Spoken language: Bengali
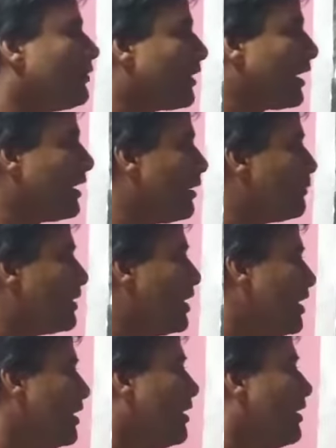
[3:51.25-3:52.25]
সেখানে
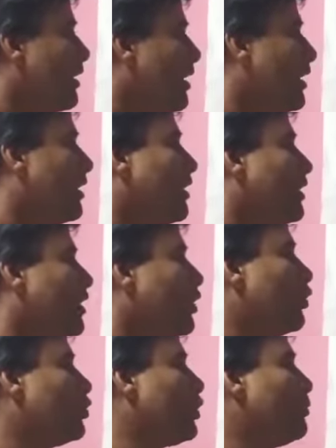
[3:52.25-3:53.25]
আমাদের হ্যাঁ কী
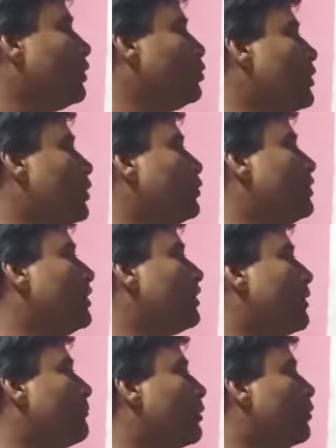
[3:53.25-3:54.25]
করতে হবে দুইয়ের অধিক
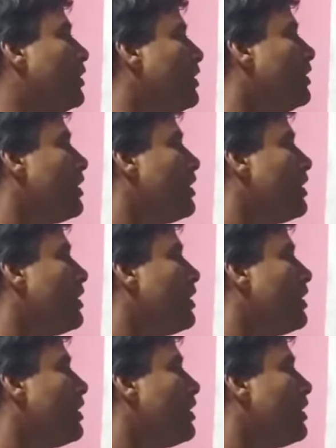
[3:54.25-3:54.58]
নাম্বার হলে